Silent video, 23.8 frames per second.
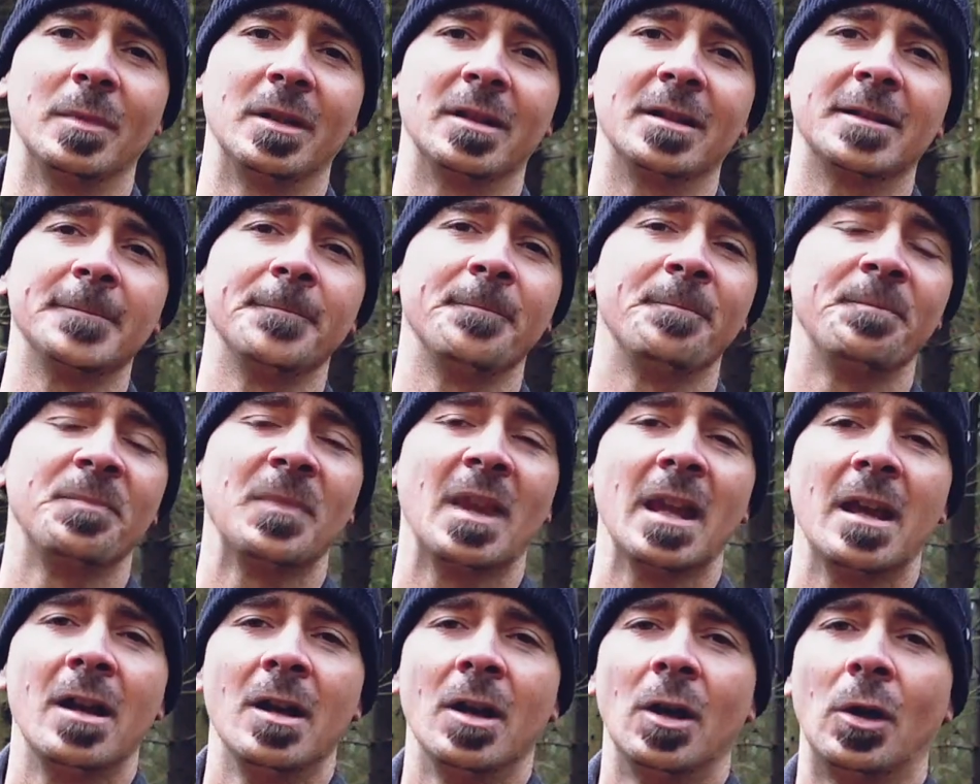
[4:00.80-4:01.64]
machen.
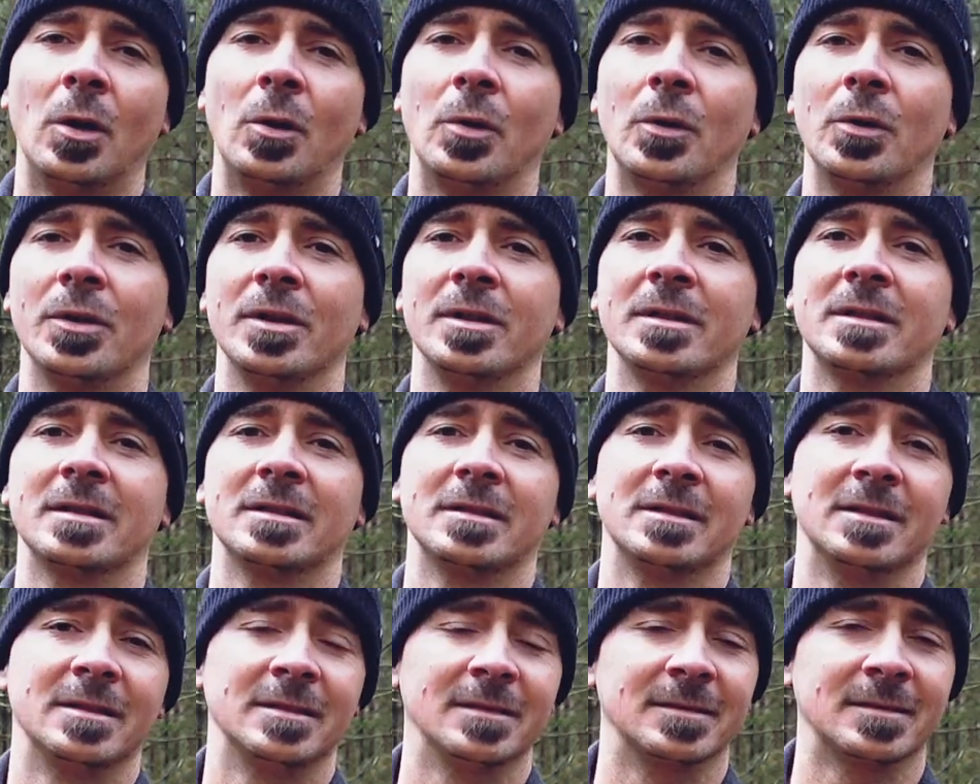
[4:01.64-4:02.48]
Und
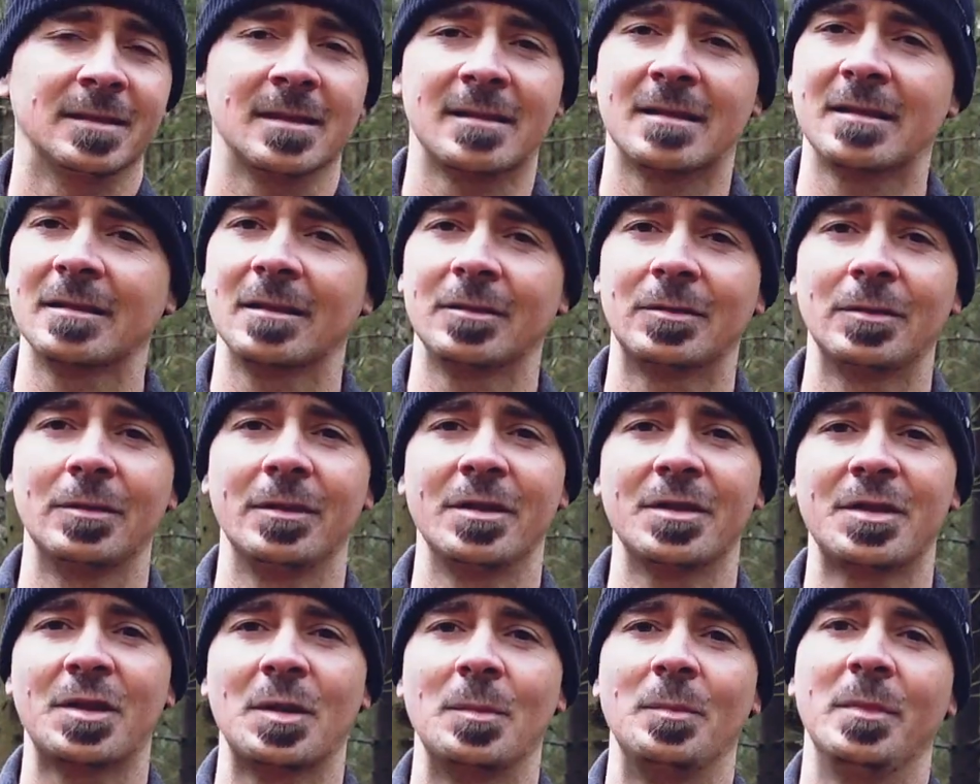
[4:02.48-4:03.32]
äh, das ist
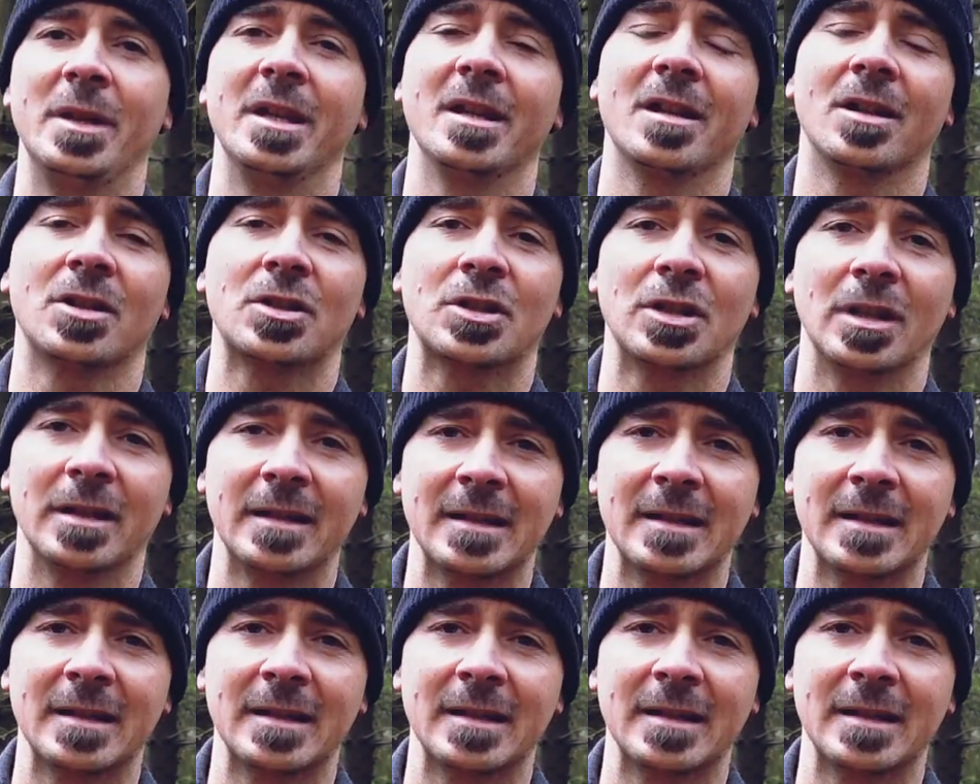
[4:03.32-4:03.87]
natürlich mega